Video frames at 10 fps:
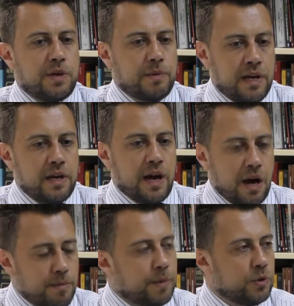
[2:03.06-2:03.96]
é, é, há
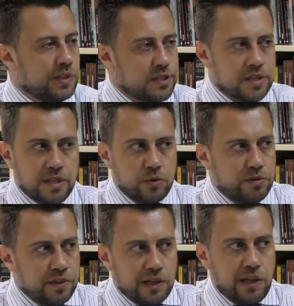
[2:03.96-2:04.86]
uma mudança, sem
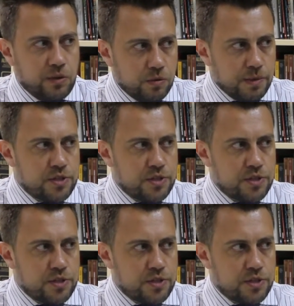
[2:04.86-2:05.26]
dúvida nenhuma,